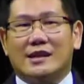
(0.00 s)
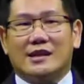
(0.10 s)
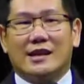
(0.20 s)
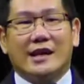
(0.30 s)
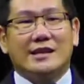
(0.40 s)

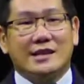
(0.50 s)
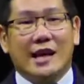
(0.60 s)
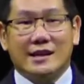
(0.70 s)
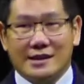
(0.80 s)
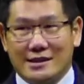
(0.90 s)

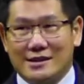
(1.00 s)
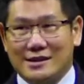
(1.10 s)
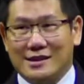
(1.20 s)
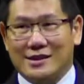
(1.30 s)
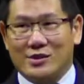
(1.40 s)
gadis-gadis
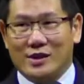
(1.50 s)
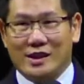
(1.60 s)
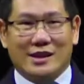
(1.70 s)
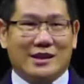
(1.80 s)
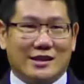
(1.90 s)
gitu
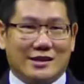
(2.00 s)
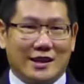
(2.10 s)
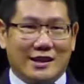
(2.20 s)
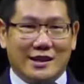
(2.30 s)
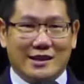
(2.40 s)
ya.
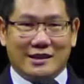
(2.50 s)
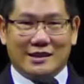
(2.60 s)
Jadi